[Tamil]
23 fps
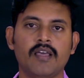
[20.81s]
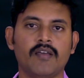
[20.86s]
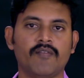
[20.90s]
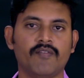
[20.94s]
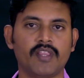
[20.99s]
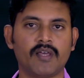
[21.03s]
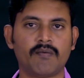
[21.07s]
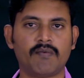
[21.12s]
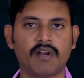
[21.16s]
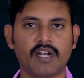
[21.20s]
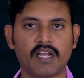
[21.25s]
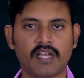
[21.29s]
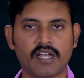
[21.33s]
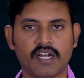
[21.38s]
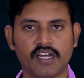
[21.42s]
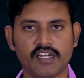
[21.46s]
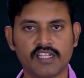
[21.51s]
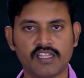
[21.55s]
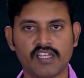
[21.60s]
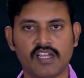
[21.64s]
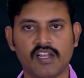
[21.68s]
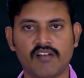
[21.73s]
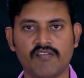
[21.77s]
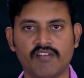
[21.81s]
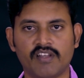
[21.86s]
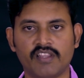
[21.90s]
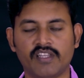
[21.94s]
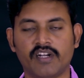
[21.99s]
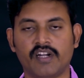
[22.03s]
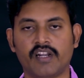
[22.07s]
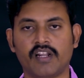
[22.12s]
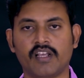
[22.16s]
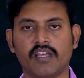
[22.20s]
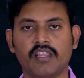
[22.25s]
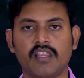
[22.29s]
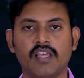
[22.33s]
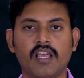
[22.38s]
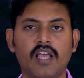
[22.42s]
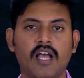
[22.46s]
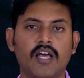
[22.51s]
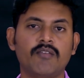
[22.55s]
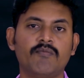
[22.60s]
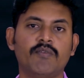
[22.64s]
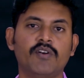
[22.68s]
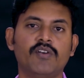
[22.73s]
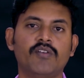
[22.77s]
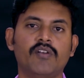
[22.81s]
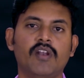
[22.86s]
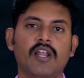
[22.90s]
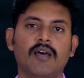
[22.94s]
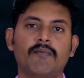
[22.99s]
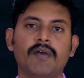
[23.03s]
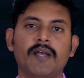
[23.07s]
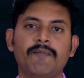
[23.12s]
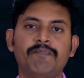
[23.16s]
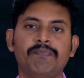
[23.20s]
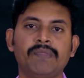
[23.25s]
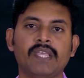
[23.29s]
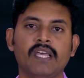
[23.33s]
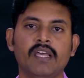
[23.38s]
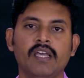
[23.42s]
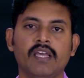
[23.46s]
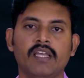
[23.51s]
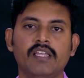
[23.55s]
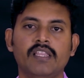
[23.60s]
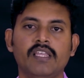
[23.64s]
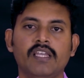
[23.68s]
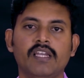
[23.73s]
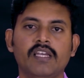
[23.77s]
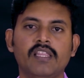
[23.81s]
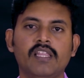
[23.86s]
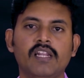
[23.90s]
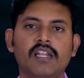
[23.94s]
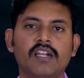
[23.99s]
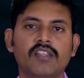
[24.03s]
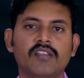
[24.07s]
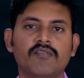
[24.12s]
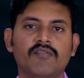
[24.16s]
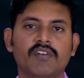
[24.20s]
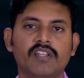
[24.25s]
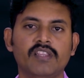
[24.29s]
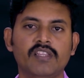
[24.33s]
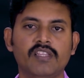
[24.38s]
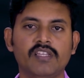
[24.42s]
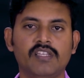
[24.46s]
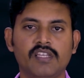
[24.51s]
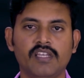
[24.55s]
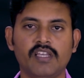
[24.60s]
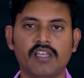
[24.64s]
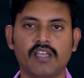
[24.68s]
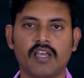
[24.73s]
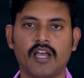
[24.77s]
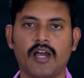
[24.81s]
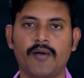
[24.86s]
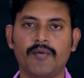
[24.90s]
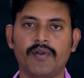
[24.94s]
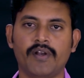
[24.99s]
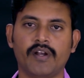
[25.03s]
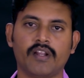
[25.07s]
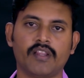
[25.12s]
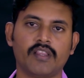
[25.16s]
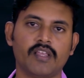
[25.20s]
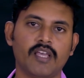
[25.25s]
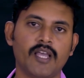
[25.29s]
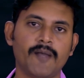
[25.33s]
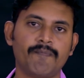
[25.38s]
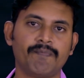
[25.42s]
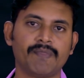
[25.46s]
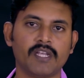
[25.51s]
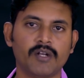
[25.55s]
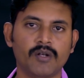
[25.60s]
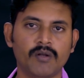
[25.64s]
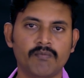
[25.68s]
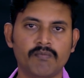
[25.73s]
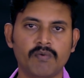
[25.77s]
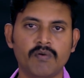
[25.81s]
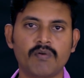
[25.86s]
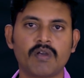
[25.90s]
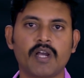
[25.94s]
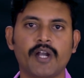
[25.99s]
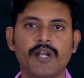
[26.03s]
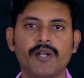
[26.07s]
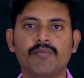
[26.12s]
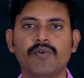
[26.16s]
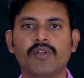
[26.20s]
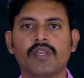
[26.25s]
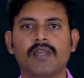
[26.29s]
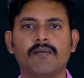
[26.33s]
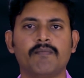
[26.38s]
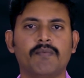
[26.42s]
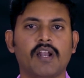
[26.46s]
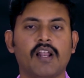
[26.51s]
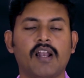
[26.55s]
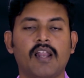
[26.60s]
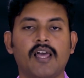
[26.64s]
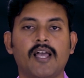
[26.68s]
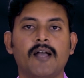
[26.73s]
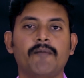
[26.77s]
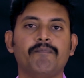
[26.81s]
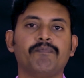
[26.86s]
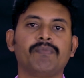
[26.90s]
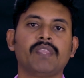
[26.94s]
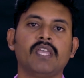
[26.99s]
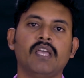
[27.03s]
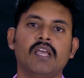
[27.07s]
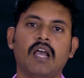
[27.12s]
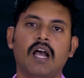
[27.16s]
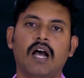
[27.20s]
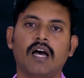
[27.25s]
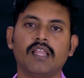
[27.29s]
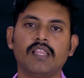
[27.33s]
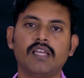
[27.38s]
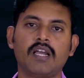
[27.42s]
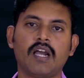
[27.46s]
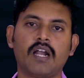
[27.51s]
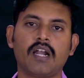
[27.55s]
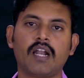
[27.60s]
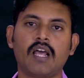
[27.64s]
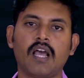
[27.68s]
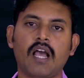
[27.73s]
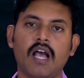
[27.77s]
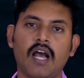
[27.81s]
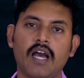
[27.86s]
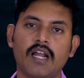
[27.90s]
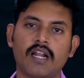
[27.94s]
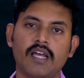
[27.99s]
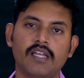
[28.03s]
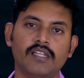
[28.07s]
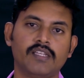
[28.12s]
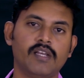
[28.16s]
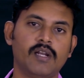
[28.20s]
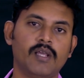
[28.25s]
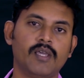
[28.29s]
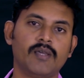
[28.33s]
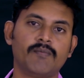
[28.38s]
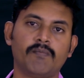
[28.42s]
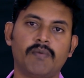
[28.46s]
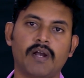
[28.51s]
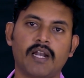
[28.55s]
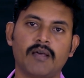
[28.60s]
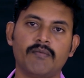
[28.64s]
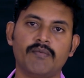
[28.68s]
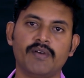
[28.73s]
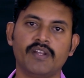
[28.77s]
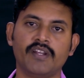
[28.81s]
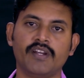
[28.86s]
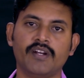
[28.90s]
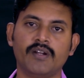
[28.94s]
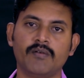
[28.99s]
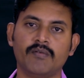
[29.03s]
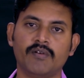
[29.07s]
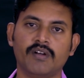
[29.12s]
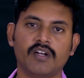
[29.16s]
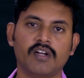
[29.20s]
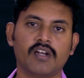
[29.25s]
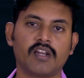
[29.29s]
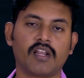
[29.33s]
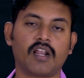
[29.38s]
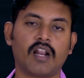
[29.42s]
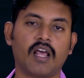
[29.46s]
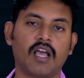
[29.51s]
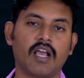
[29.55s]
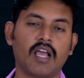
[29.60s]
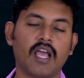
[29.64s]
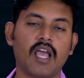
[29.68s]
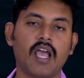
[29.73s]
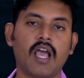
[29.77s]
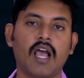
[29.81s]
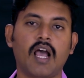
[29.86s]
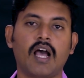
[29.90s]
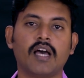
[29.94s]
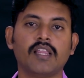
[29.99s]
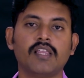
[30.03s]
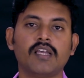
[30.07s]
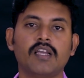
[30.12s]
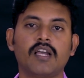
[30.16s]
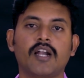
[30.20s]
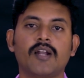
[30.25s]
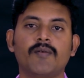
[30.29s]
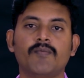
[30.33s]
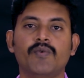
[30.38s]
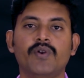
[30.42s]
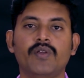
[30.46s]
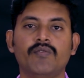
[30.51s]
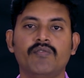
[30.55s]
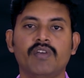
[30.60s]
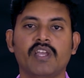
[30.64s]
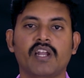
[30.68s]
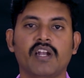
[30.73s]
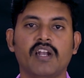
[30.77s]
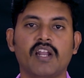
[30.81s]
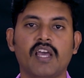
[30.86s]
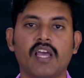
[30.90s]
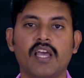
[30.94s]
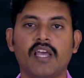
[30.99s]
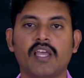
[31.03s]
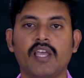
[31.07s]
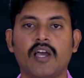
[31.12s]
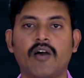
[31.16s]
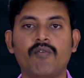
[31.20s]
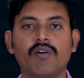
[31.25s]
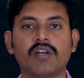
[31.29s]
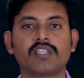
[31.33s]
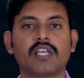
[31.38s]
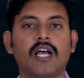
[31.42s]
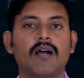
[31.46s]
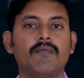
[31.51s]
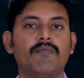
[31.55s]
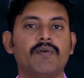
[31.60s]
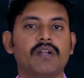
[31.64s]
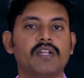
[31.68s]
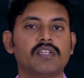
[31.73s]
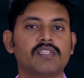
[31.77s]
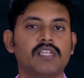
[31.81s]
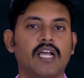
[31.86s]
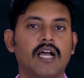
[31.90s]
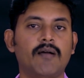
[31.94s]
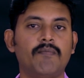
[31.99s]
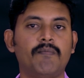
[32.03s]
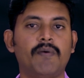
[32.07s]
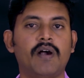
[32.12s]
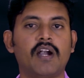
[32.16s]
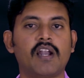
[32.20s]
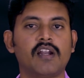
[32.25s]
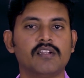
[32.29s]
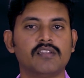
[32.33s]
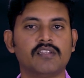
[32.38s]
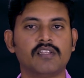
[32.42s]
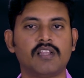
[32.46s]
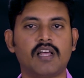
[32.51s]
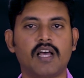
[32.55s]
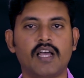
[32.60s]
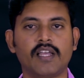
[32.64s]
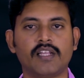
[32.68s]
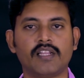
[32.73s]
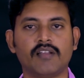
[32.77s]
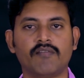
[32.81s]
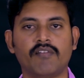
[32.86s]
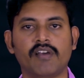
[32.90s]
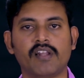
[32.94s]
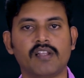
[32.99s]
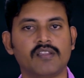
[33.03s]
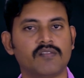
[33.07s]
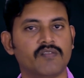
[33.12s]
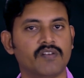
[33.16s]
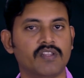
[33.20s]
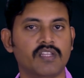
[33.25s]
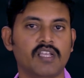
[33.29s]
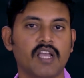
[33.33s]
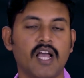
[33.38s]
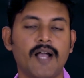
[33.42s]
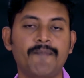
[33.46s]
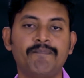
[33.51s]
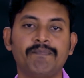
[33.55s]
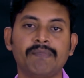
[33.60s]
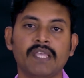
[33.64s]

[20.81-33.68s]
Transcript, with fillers: விதமான கருத்துக்கள் வந்துக்கிட்டு இருக்குது அது மட்டும் இல்லாமல் இது எதுலேருந்து வந்துச்சு அப்படின்றது இன்னமும் கண்டுபிடிக்கப்படலை அதுக்கான ஆராய்ச்சியிலையும் பல பேர் ஈடுபட்டுக்கிட்டு இருக்கிறாங்க அது அதுக்கான முடிவு என்ன அவங்க சாப்பிட்ற சாப்பாடுல இருந்து தான் இந்த வைரஸ் வந்துச்சா